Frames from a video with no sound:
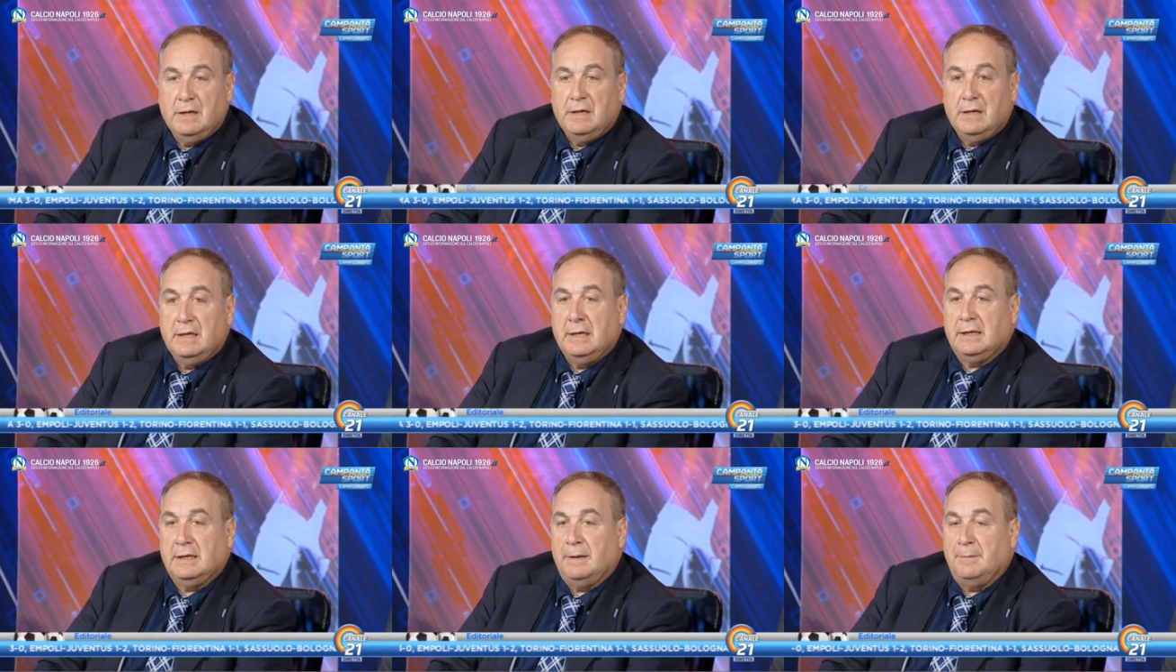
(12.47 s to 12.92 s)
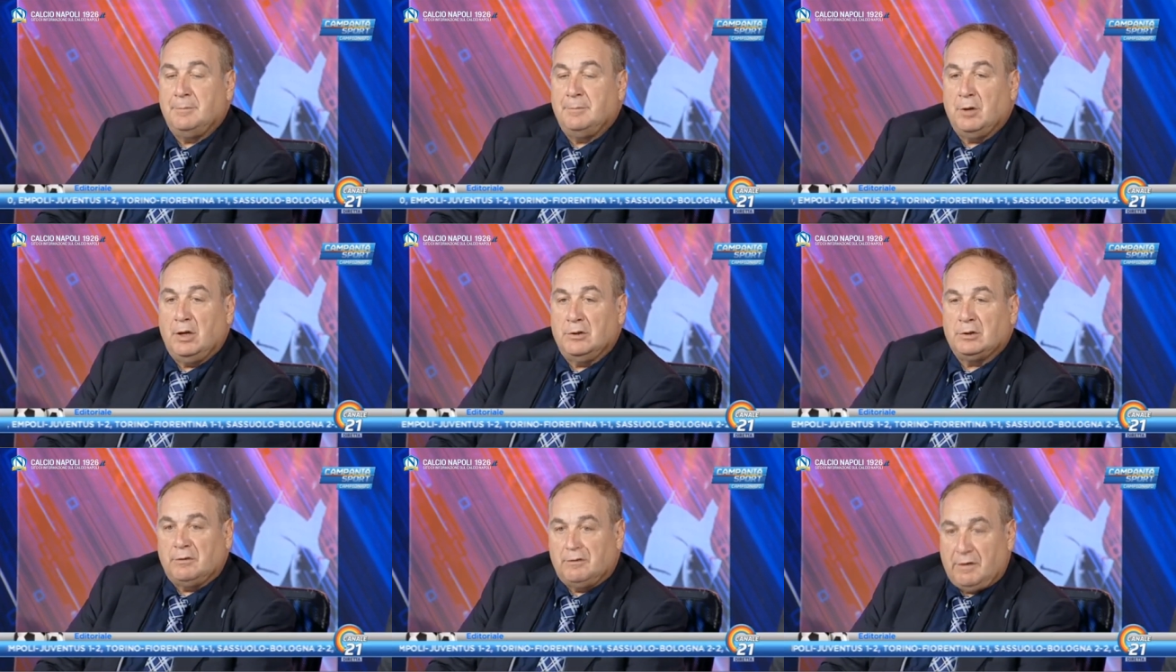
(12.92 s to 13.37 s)
In
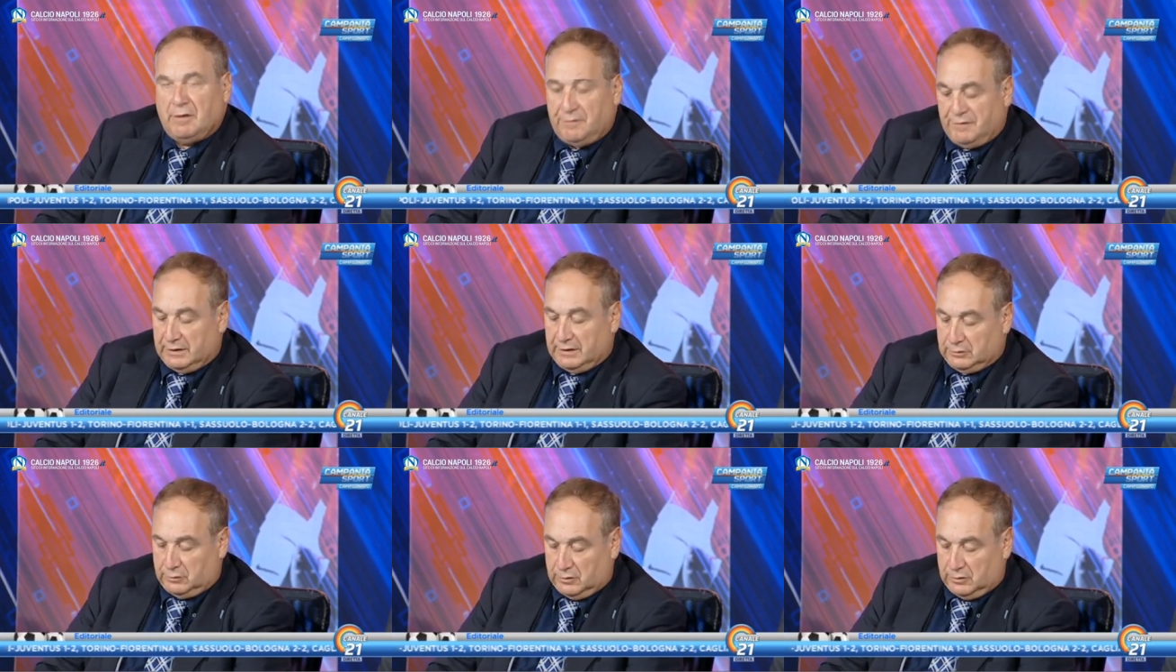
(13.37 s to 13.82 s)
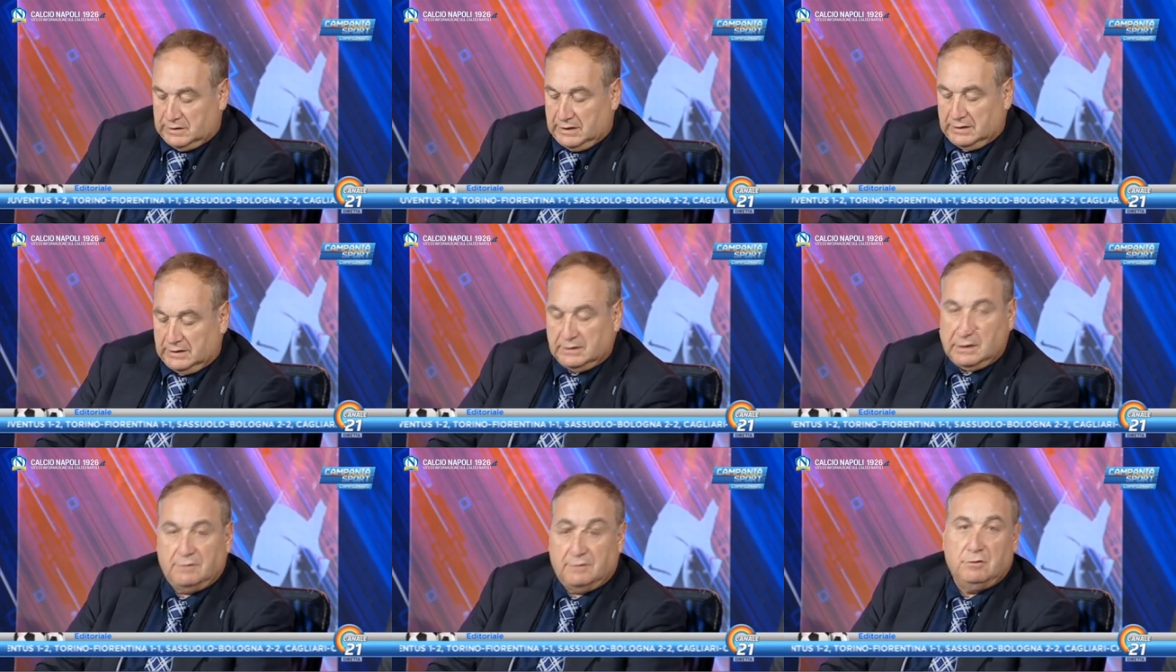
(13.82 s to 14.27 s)
campionato aveva fatto
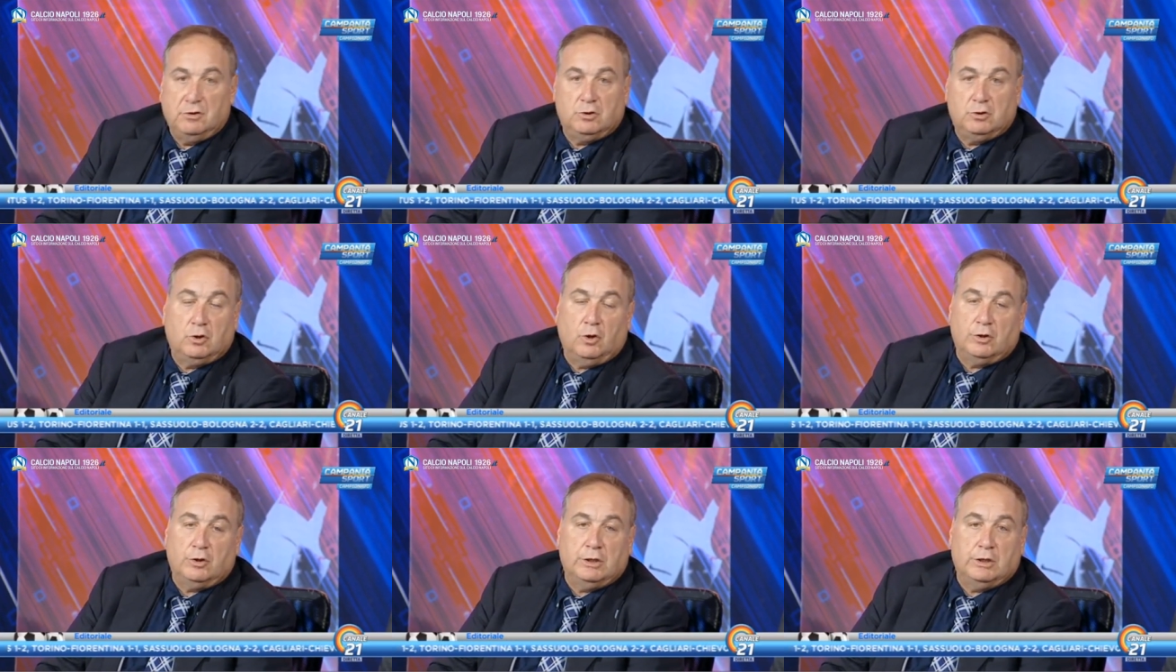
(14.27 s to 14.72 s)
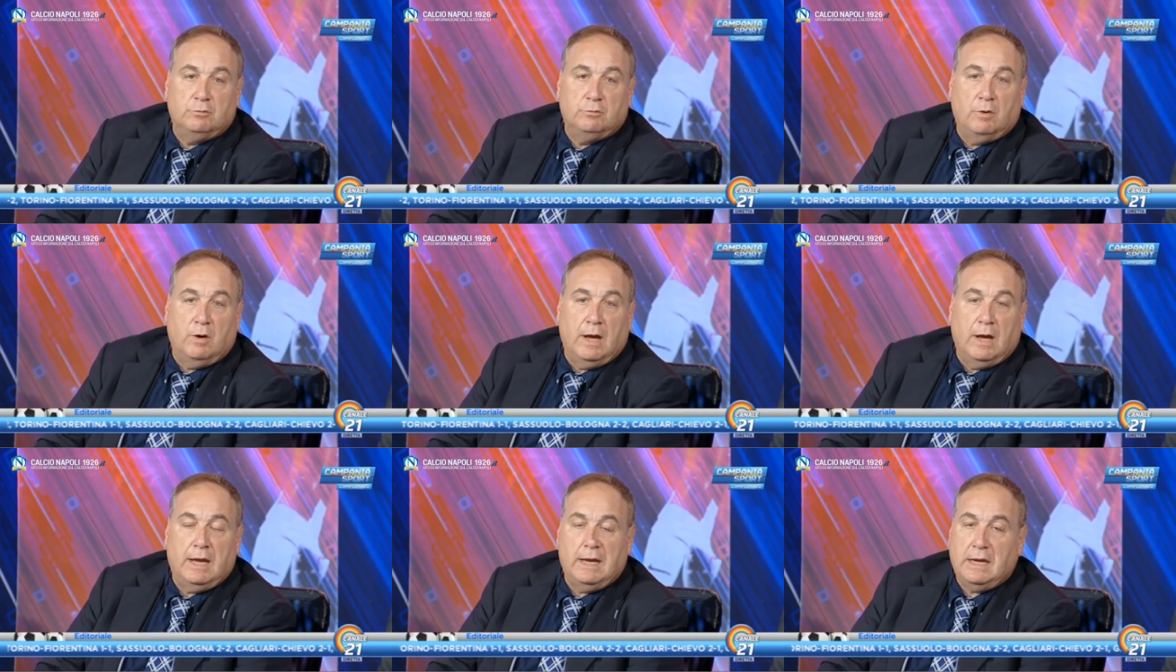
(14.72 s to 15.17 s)
sette vittorie e
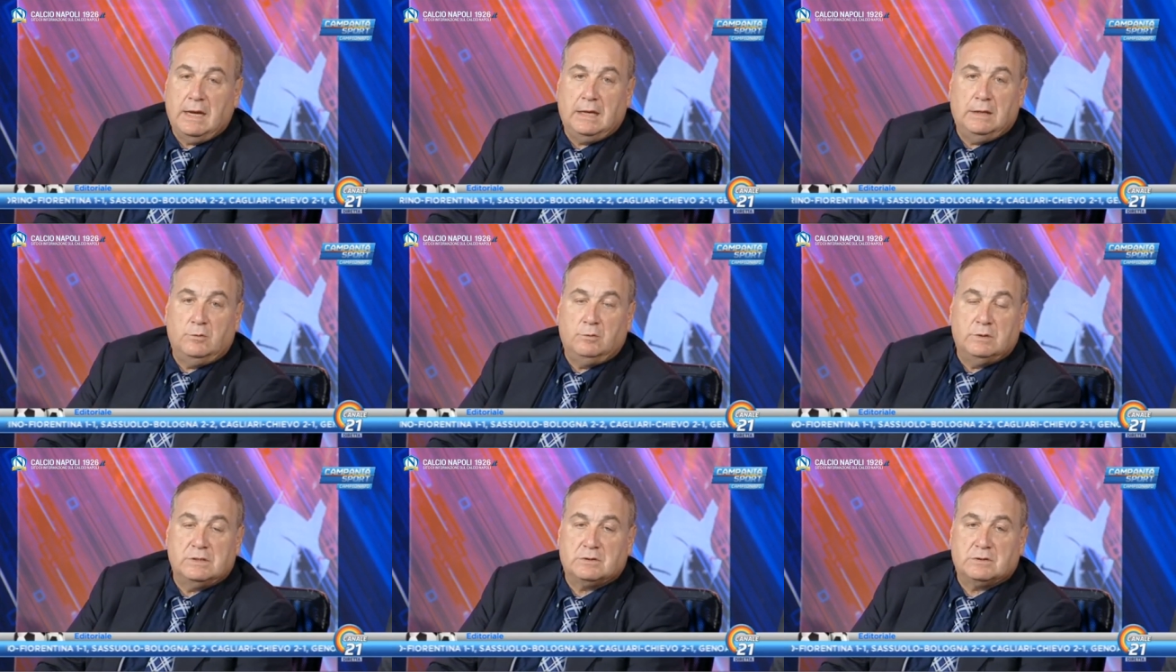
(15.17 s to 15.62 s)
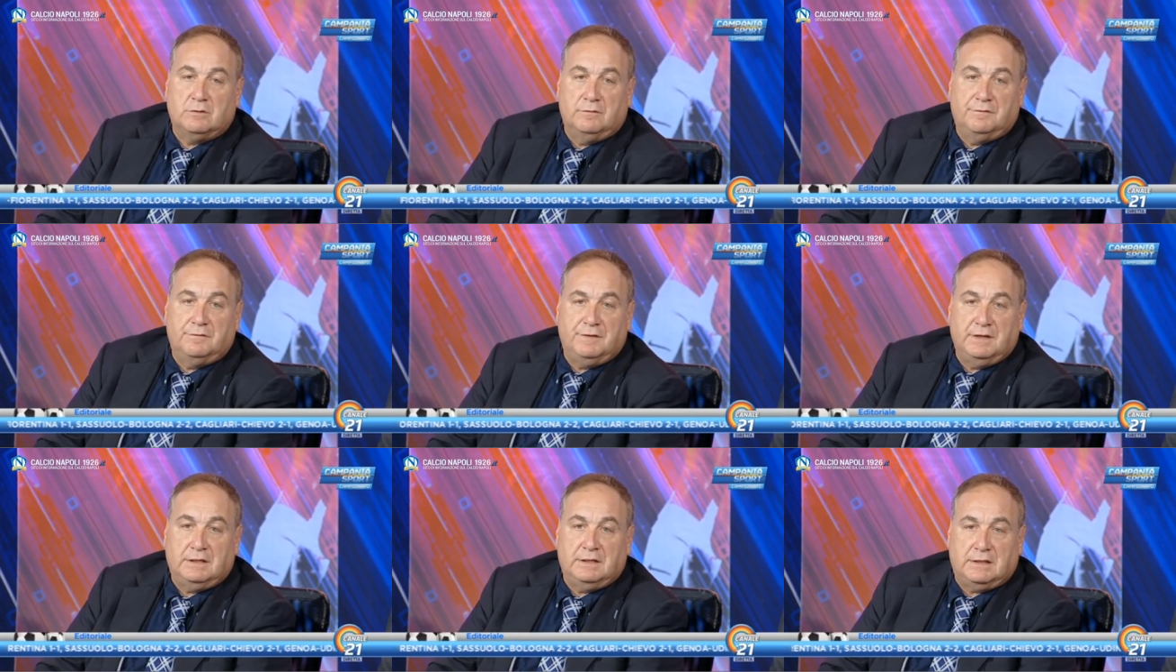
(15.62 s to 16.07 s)
due, e due
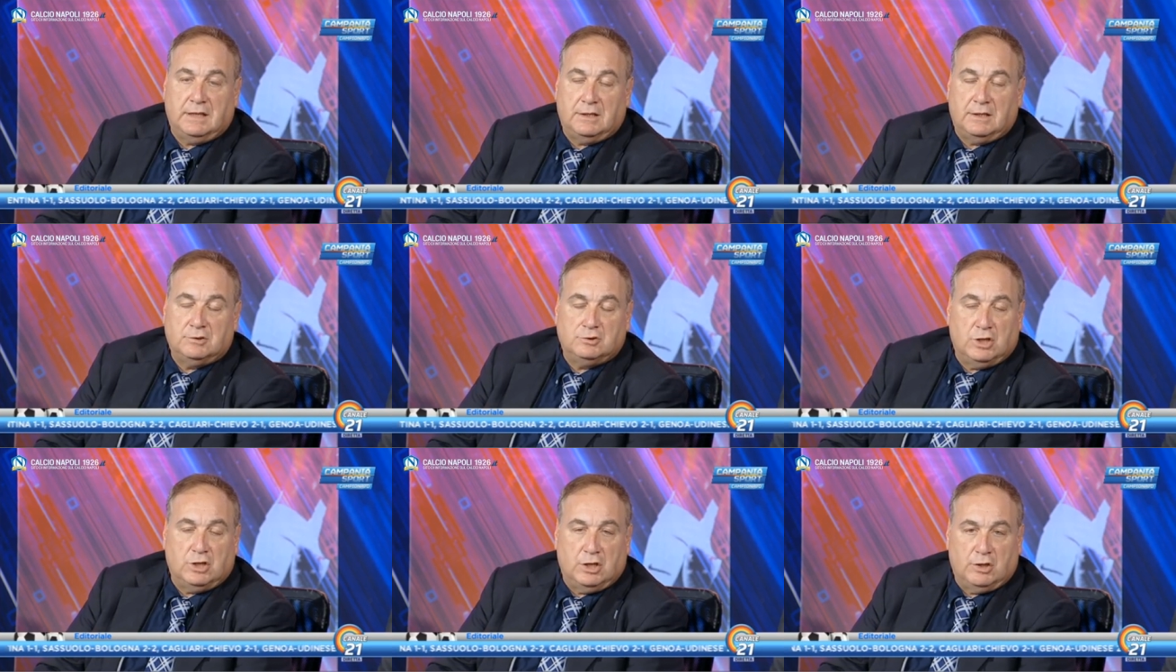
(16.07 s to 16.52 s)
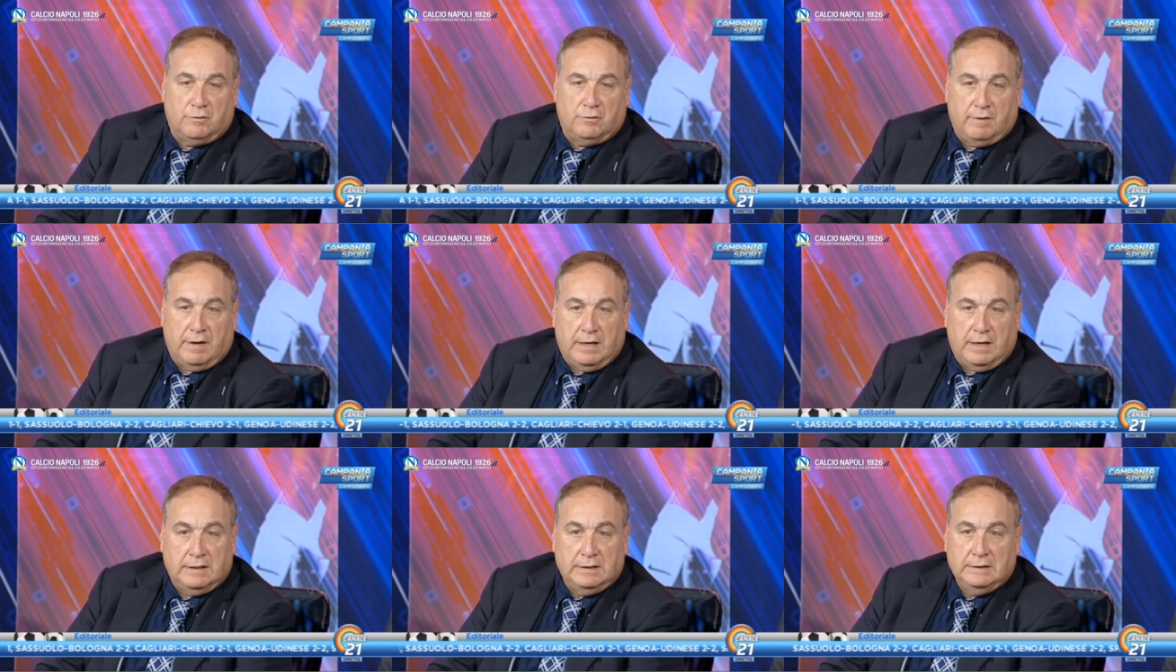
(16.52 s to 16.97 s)
sconfitte a
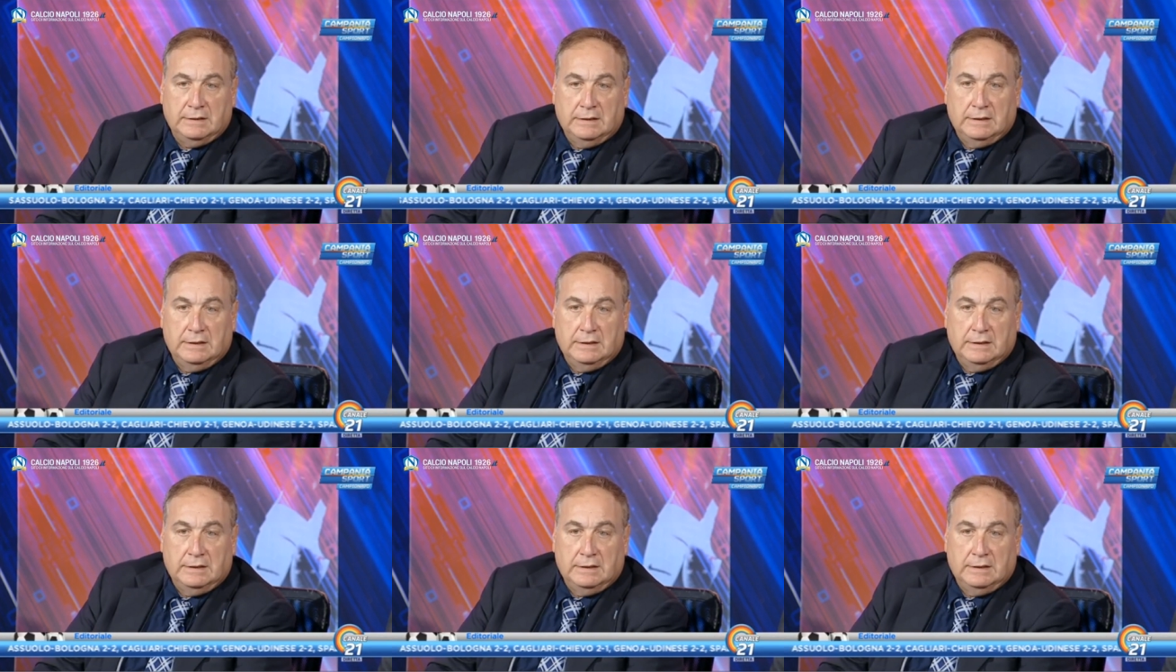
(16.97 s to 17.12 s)
Genova